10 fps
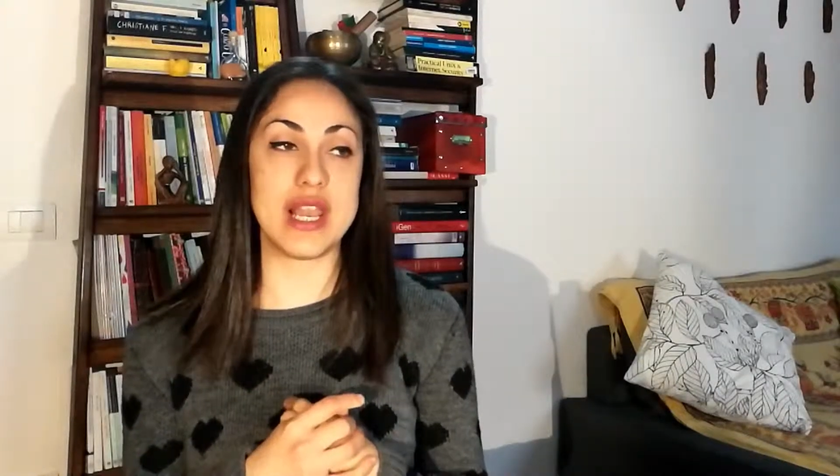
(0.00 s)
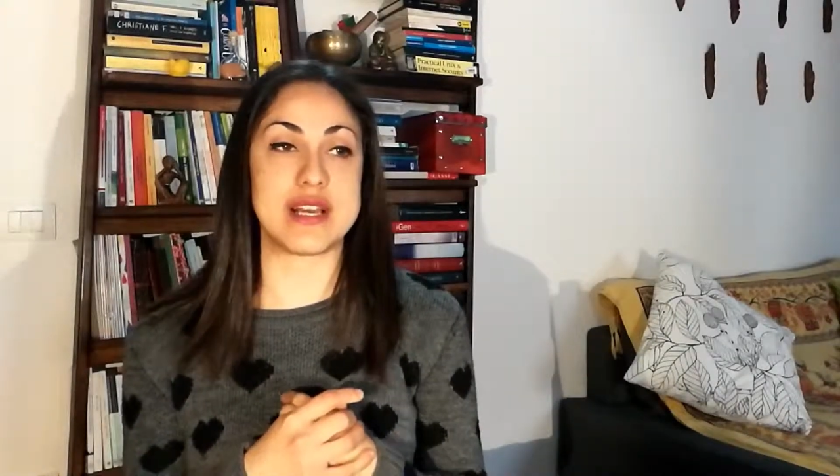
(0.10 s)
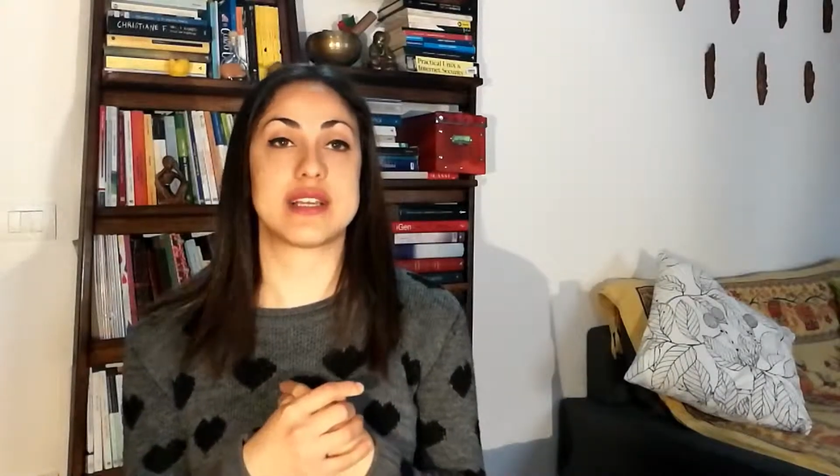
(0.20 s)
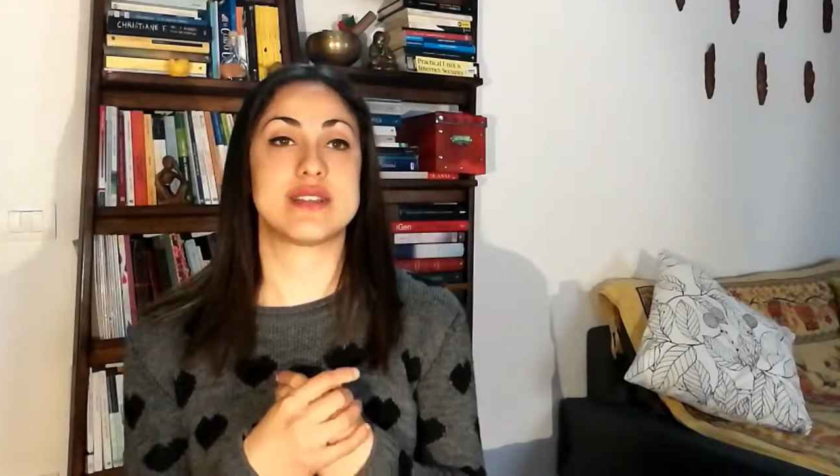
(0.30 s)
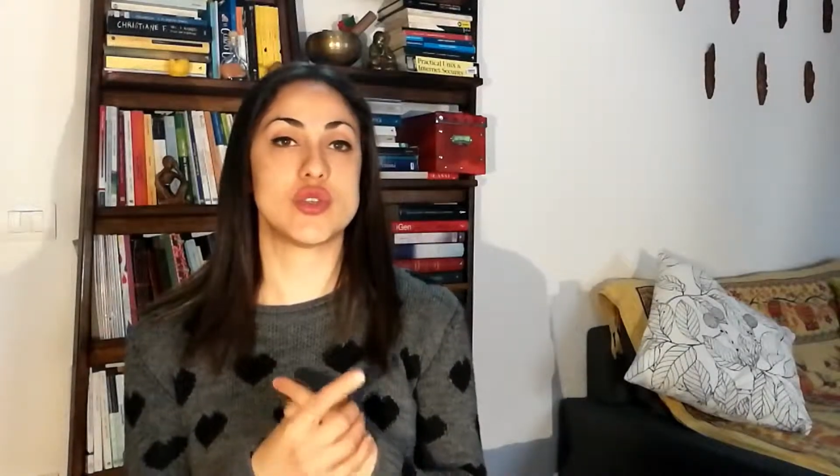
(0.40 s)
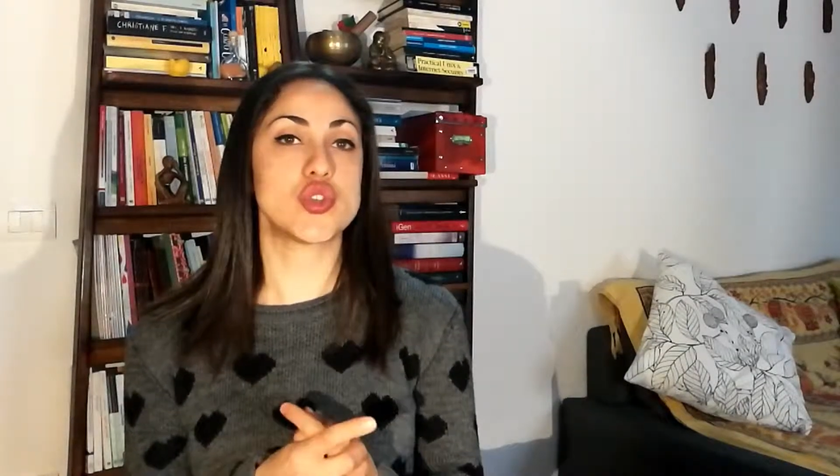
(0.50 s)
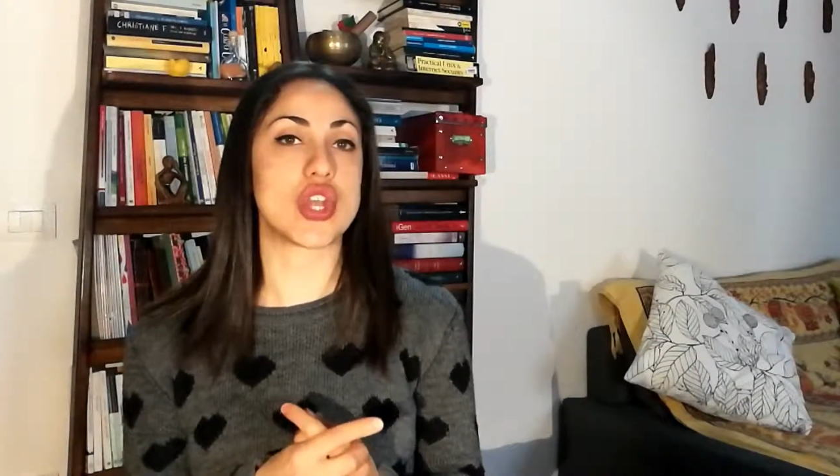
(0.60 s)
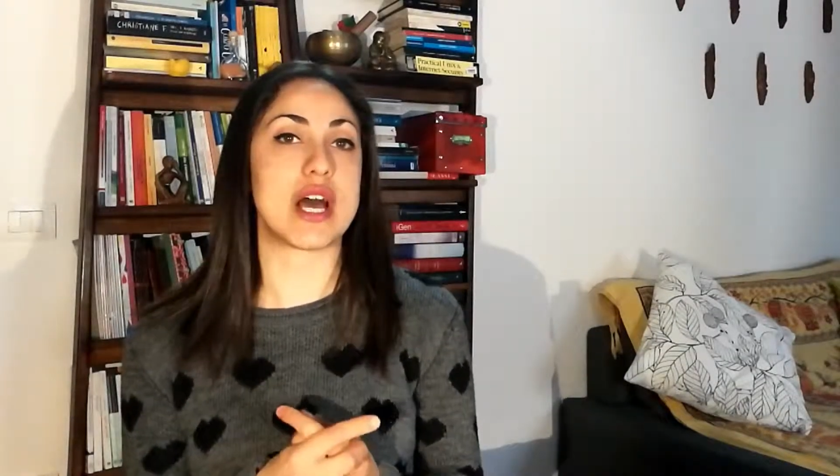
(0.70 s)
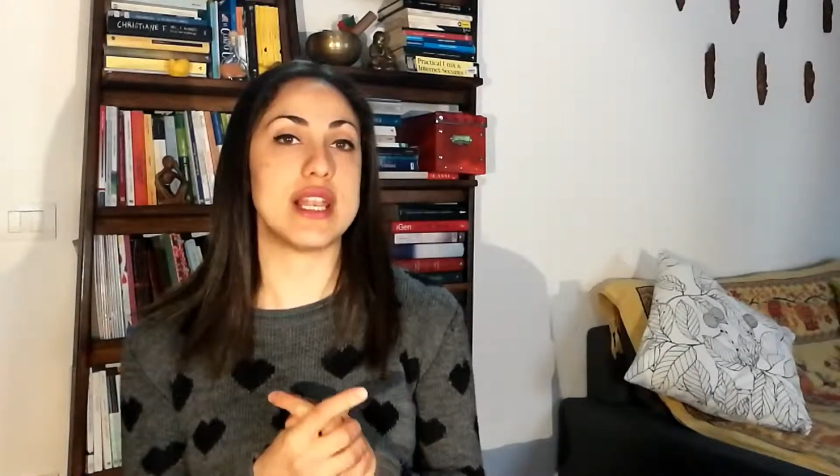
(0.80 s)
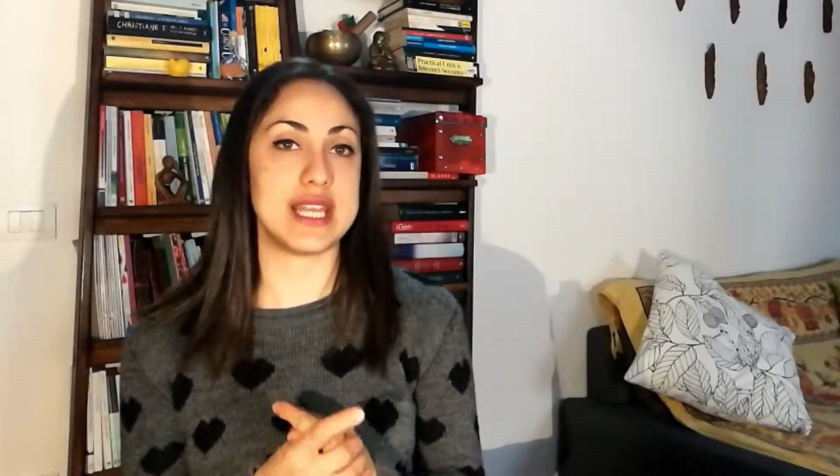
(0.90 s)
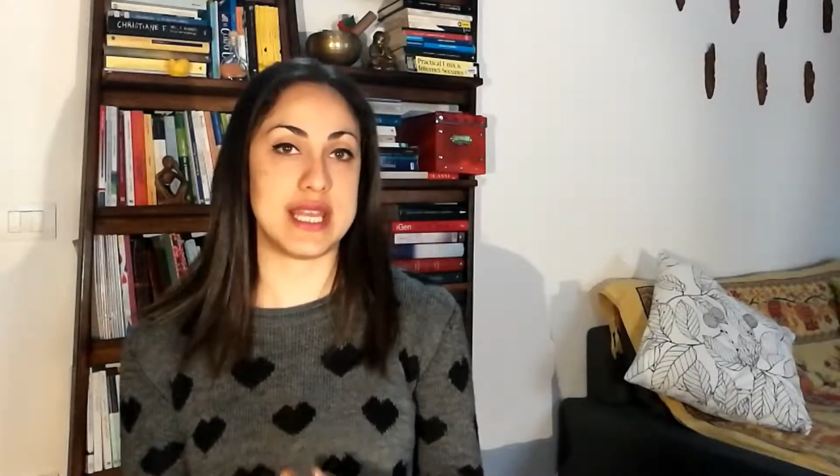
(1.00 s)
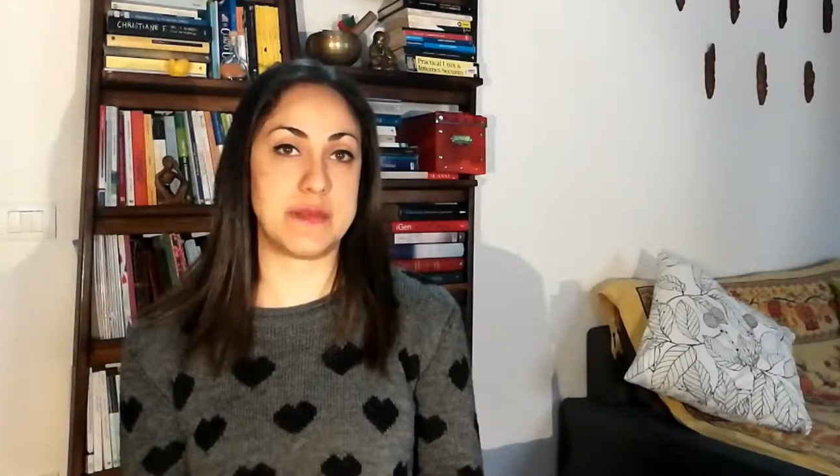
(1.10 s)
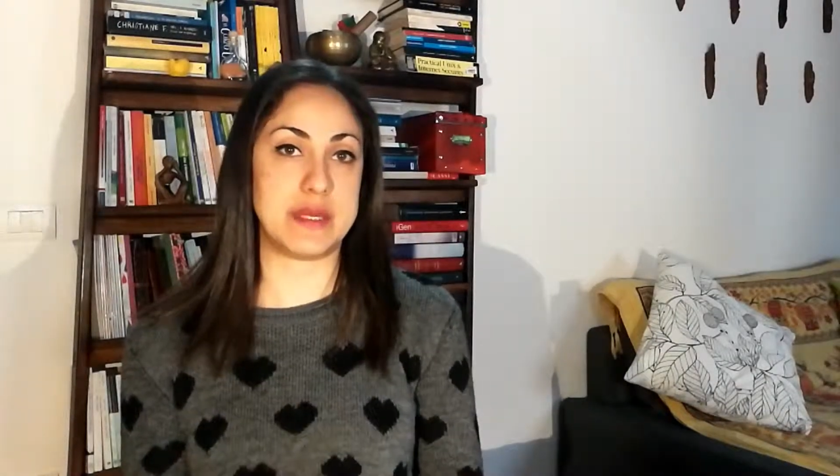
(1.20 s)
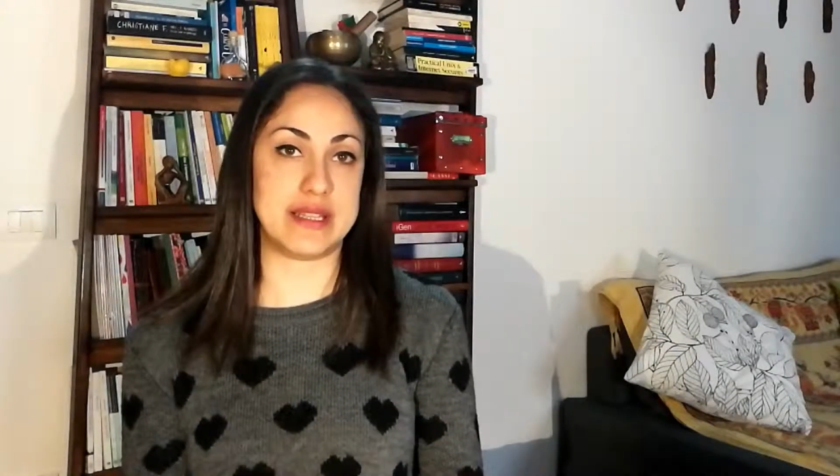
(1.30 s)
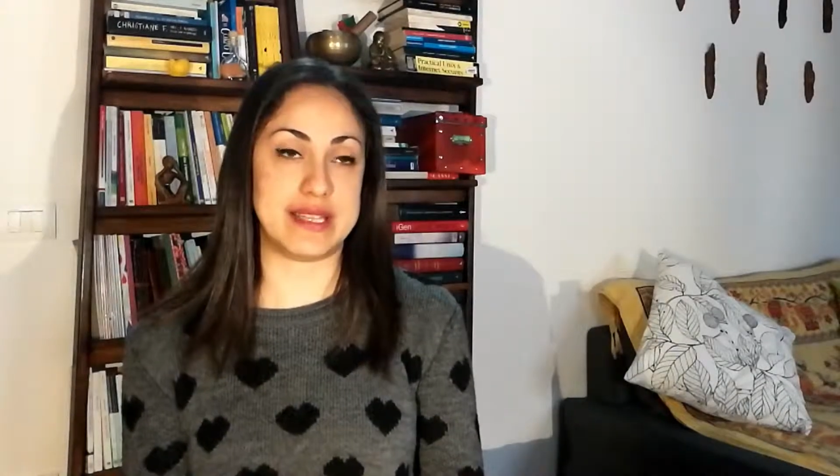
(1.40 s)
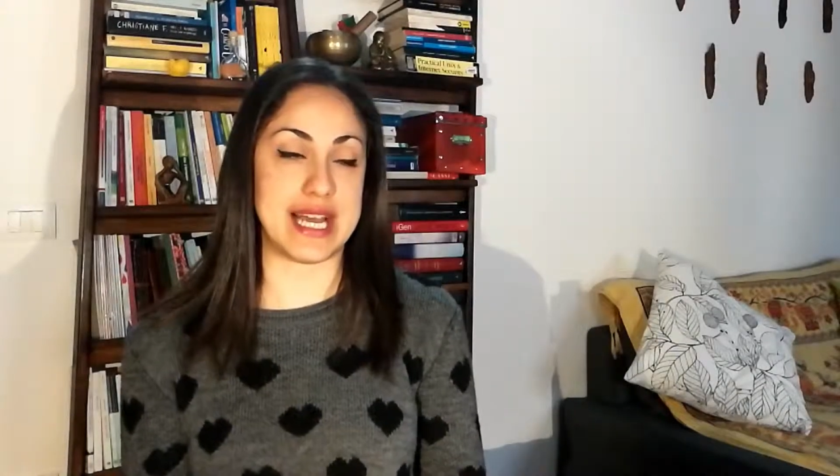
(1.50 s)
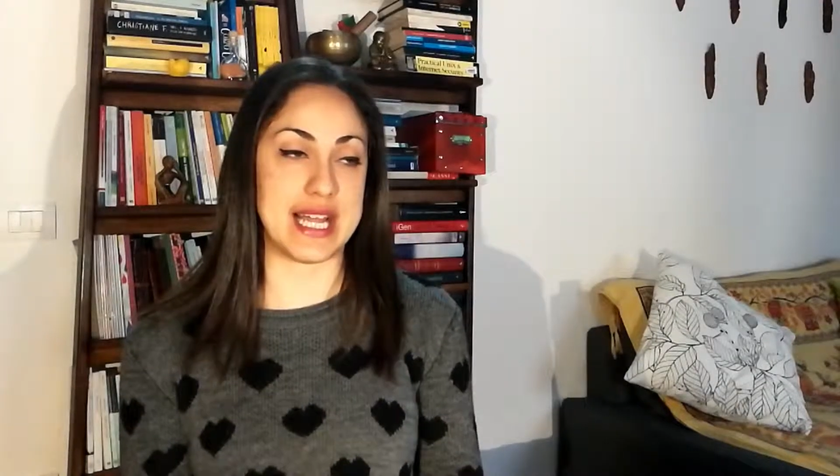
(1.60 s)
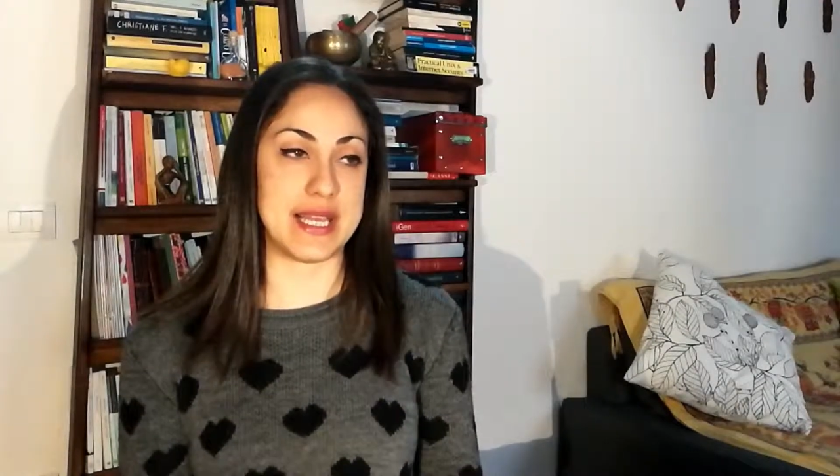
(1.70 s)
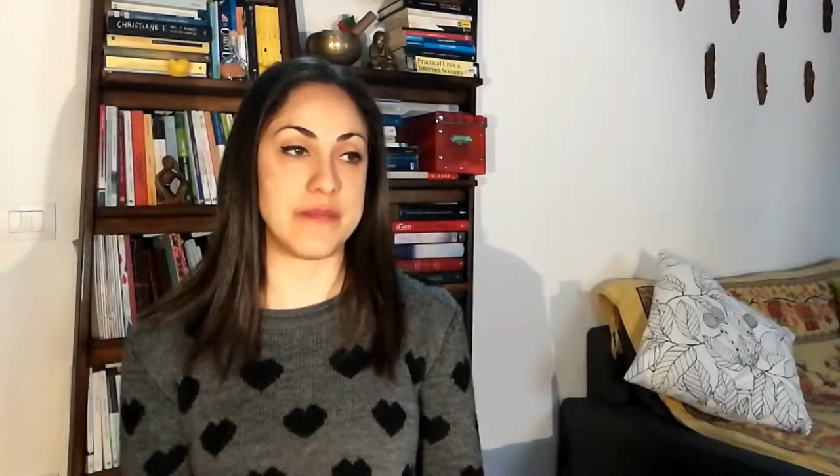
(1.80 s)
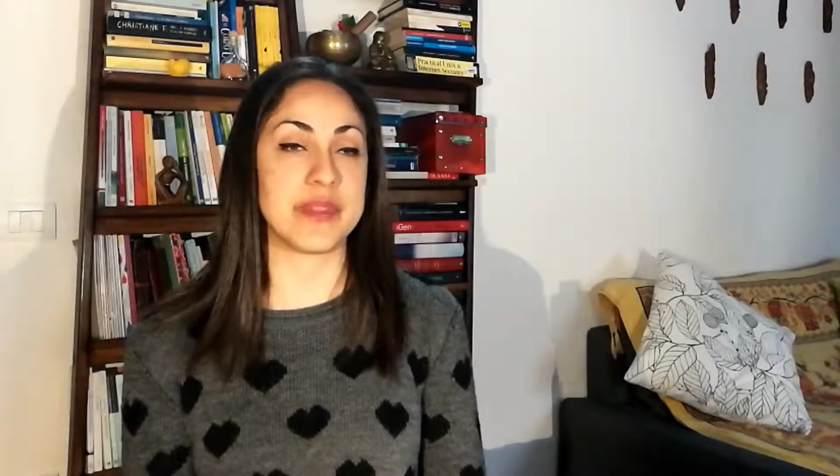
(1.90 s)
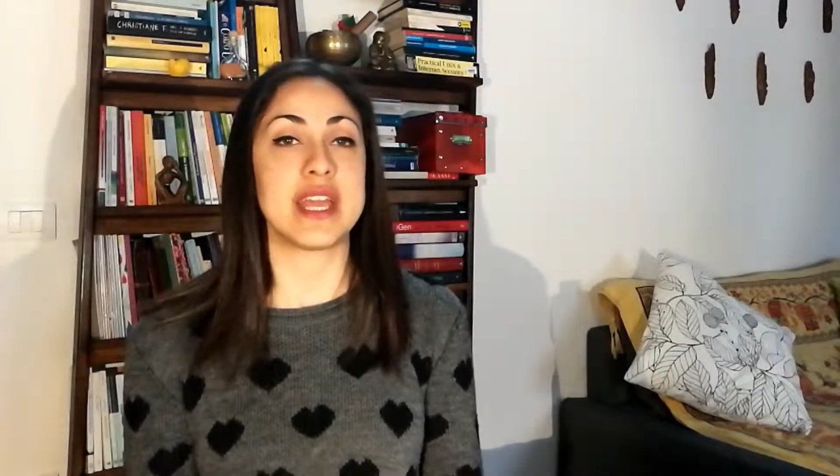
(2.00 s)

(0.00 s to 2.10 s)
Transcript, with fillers: anche sociale ed ambientale.